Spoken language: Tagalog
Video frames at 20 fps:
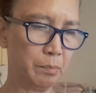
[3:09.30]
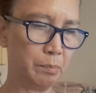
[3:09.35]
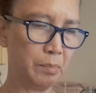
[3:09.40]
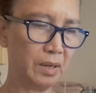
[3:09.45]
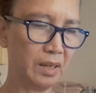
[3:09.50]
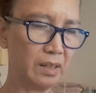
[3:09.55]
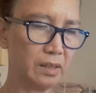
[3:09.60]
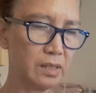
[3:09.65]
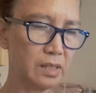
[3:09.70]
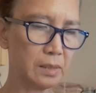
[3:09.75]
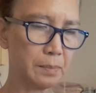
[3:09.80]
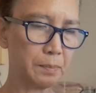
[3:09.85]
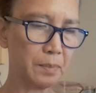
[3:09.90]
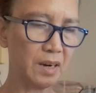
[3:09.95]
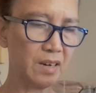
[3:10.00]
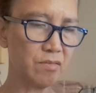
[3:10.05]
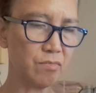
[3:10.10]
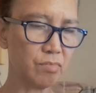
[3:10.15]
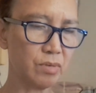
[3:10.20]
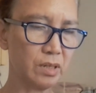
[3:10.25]
Bell's
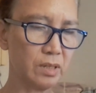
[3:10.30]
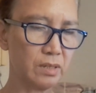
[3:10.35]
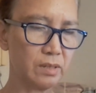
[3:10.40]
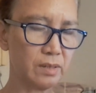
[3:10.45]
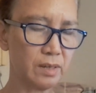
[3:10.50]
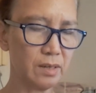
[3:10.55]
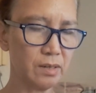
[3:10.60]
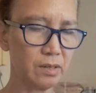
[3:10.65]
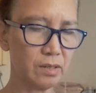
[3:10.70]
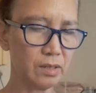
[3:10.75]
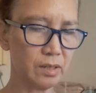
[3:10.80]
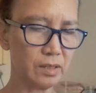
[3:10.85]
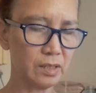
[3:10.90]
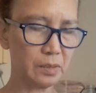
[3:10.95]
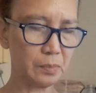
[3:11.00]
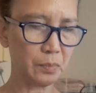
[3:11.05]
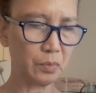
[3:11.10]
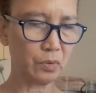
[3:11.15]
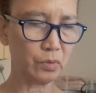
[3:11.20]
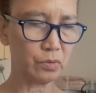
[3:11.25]
Pantry
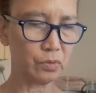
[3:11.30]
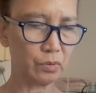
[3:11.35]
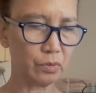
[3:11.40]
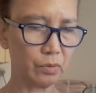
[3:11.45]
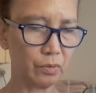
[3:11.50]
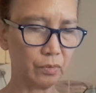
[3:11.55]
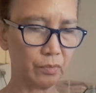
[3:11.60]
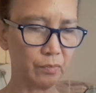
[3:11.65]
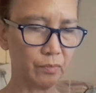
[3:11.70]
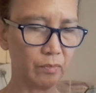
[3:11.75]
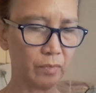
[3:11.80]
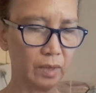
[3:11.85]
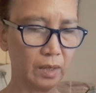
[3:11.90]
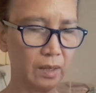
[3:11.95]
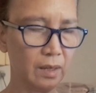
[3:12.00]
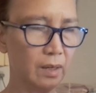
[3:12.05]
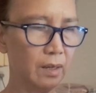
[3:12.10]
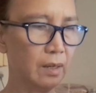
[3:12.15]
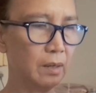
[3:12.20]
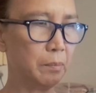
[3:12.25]
Essentials po. So,
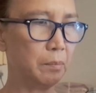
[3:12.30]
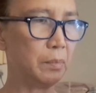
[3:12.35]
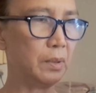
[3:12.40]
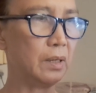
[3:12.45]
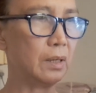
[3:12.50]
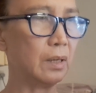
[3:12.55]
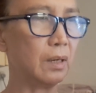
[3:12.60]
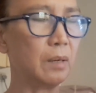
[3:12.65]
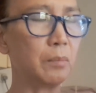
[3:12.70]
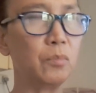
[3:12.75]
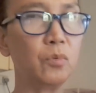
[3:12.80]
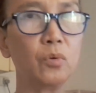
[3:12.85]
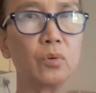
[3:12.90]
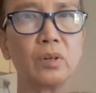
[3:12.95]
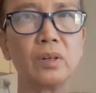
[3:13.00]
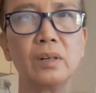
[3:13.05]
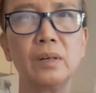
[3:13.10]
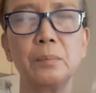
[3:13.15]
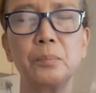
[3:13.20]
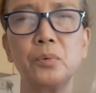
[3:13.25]

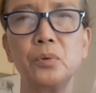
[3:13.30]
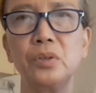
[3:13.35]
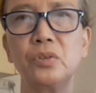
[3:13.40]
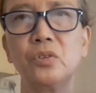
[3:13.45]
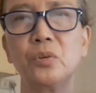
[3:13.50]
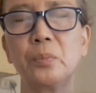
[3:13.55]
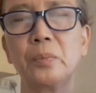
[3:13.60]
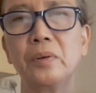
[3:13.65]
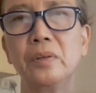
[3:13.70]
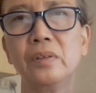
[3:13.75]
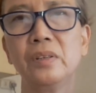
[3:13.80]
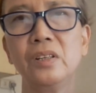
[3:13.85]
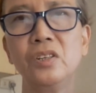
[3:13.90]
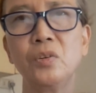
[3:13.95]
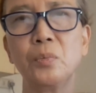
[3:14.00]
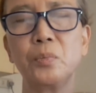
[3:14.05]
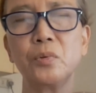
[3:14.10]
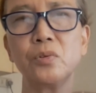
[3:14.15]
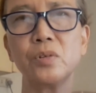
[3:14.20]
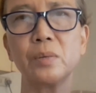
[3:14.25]
pinakamura na po ito. Hindi
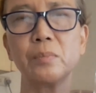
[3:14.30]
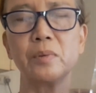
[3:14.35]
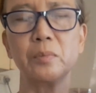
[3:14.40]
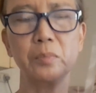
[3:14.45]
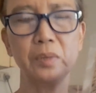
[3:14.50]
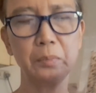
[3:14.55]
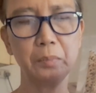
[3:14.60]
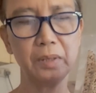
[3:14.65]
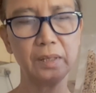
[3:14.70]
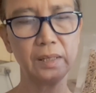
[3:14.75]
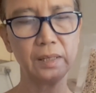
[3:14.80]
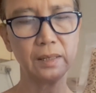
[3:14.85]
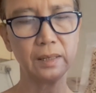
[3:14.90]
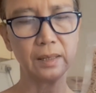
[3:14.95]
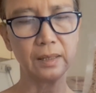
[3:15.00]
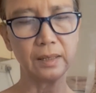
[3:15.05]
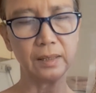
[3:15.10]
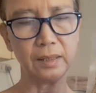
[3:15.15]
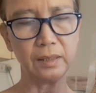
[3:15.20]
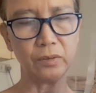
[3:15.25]
niyo po siya mabibili ng
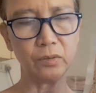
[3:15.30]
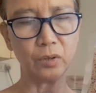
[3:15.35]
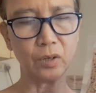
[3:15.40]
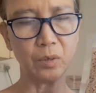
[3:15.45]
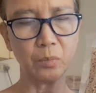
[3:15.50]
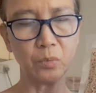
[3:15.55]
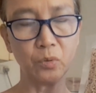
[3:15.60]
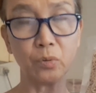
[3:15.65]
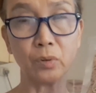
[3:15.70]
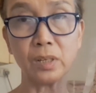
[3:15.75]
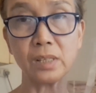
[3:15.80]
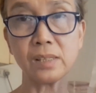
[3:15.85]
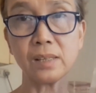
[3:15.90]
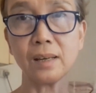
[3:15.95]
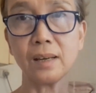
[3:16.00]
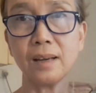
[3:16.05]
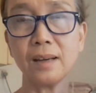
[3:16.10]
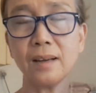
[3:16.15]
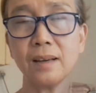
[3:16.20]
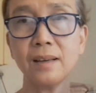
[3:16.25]
ganito kamura
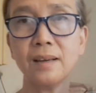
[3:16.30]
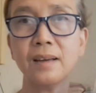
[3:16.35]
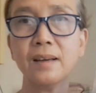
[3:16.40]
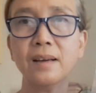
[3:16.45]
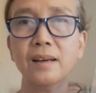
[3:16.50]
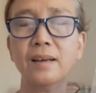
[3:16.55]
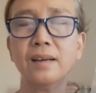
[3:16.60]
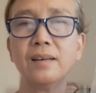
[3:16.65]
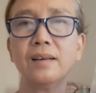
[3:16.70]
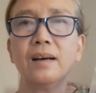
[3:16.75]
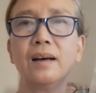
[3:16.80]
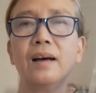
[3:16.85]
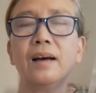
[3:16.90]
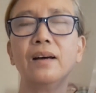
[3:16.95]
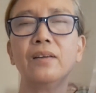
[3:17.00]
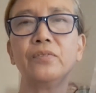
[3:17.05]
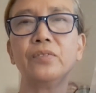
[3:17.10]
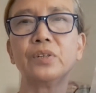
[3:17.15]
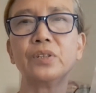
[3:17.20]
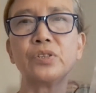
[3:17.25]
sa
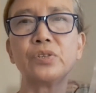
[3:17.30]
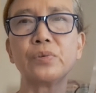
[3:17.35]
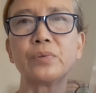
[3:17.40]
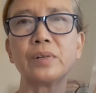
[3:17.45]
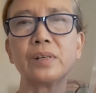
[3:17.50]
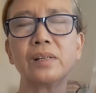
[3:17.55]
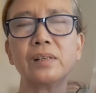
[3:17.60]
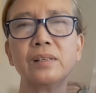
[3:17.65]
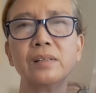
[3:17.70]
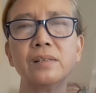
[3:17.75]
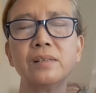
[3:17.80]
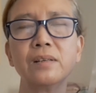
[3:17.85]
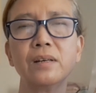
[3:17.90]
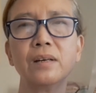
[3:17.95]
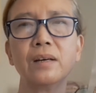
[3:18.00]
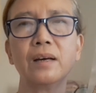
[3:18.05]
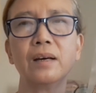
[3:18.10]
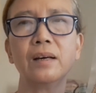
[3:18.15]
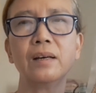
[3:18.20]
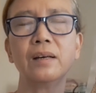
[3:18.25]
uh, virtual
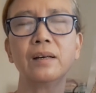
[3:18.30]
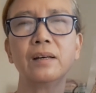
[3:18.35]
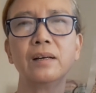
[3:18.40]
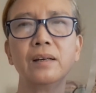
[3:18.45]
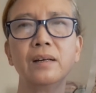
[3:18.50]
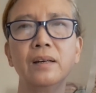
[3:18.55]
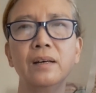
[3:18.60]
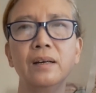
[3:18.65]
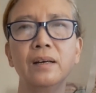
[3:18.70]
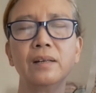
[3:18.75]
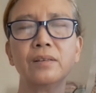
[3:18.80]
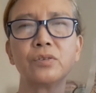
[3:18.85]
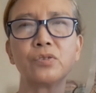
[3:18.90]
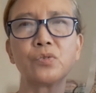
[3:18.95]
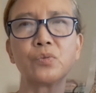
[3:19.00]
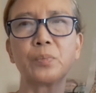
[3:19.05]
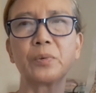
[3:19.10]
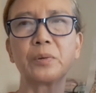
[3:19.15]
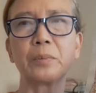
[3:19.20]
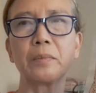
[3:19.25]
uh,
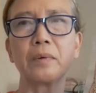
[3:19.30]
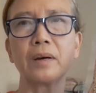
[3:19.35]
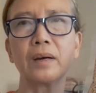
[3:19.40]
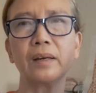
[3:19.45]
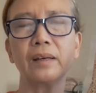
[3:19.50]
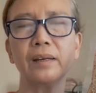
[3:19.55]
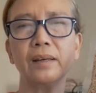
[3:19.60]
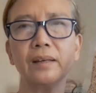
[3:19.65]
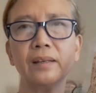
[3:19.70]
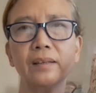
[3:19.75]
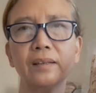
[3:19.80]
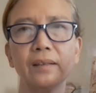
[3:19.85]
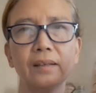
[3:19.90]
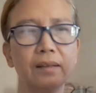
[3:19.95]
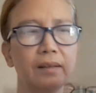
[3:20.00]
supermarket.